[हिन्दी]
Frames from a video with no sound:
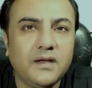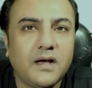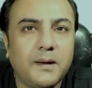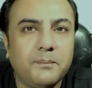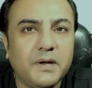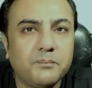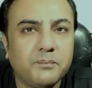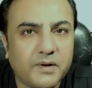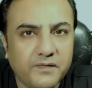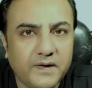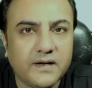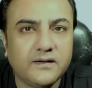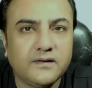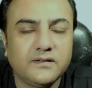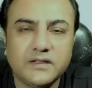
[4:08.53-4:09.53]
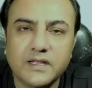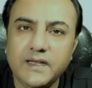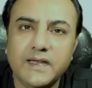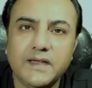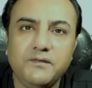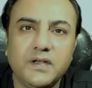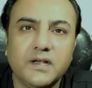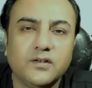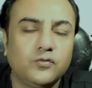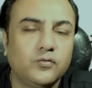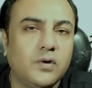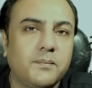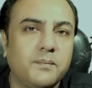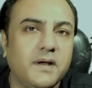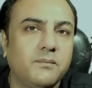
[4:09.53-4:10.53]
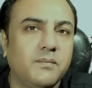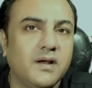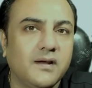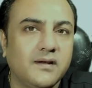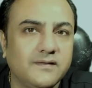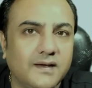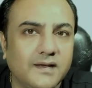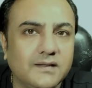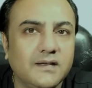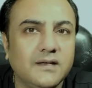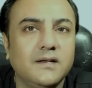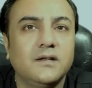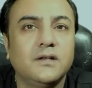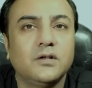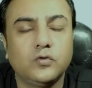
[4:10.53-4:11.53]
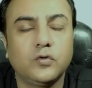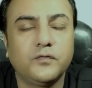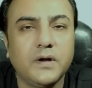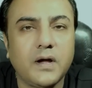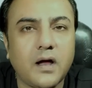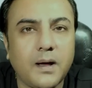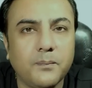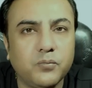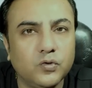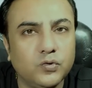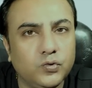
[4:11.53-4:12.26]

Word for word: आप एक परफेक्ट थ्री के का सोलर पैक बनाना चाहते हैं तो फिर आपको